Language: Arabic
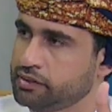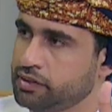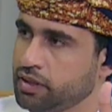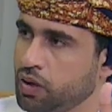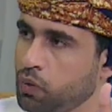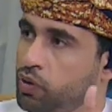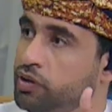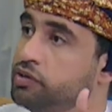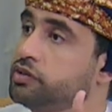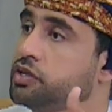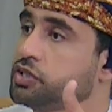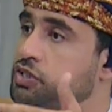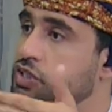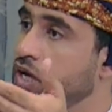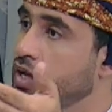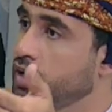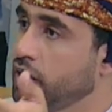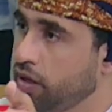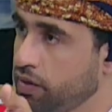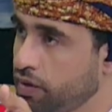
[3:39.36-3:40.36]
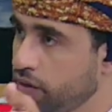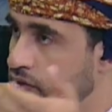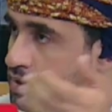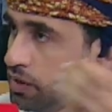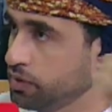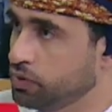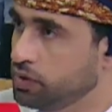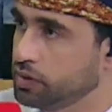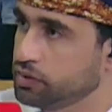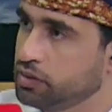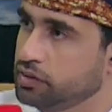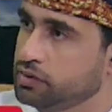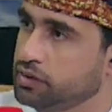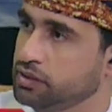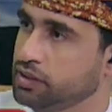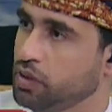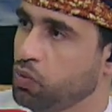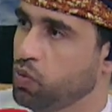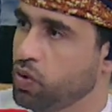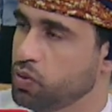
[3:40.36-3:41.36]
او حتى ان شاء الله اذا
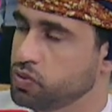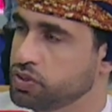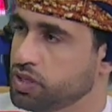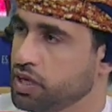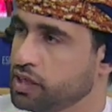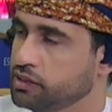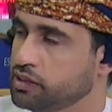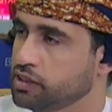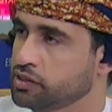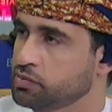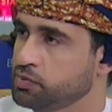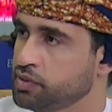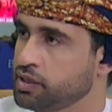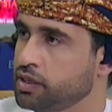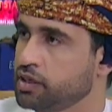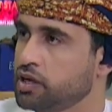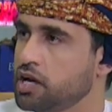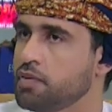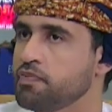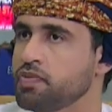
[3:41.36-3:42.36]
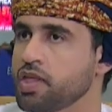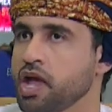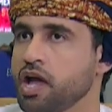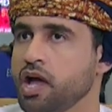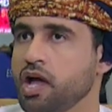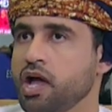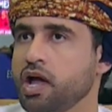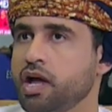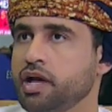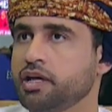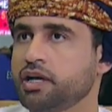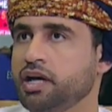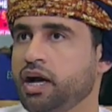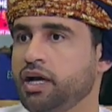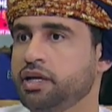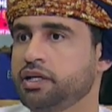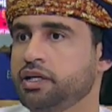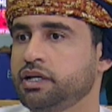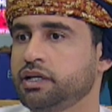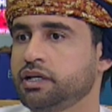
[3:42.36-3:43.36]
تطور وصار تطبيق
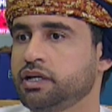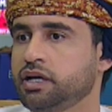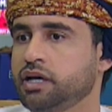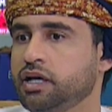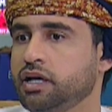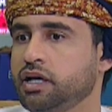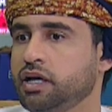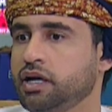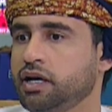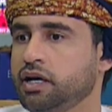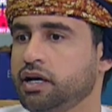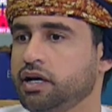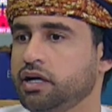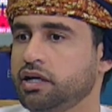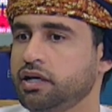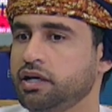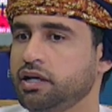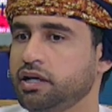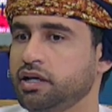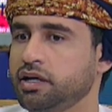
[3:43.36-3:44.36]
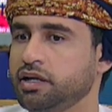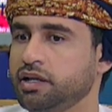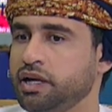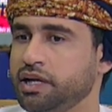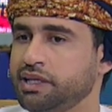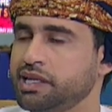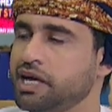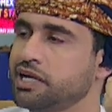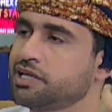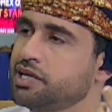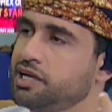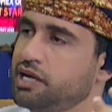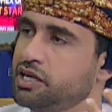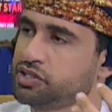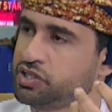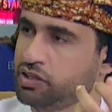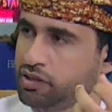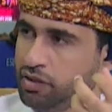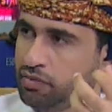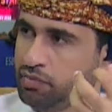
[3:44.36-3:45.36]
يعني آه، يحتاج لها
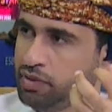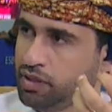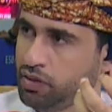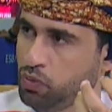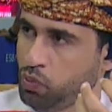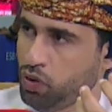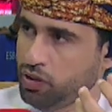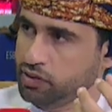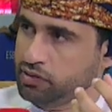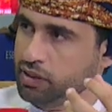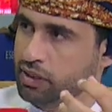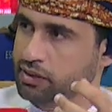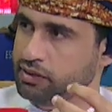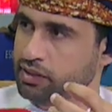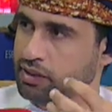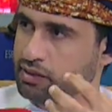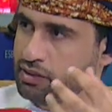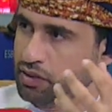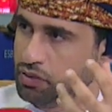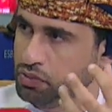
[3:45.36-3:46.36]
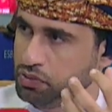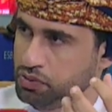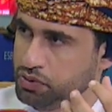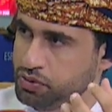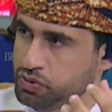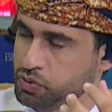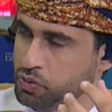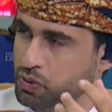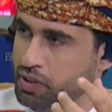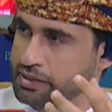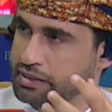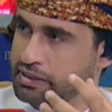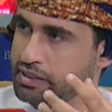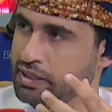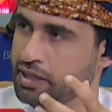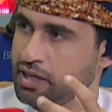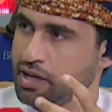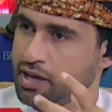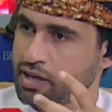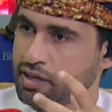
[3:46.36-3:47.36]
شيء من الوقت حتى تنضج
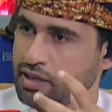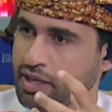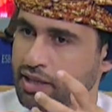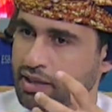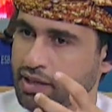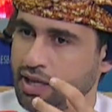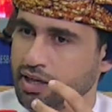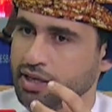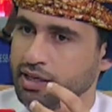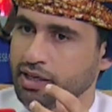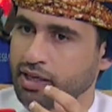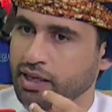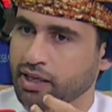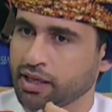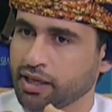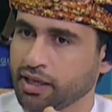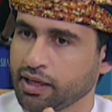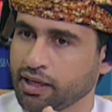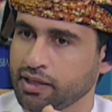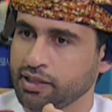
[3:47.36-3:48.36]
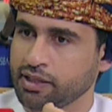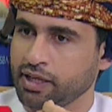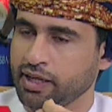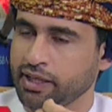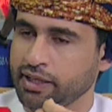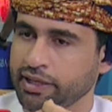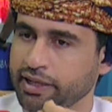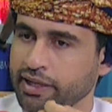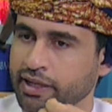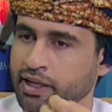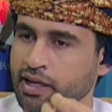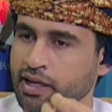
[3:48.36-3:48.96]
وحتى كذلك آه، يعني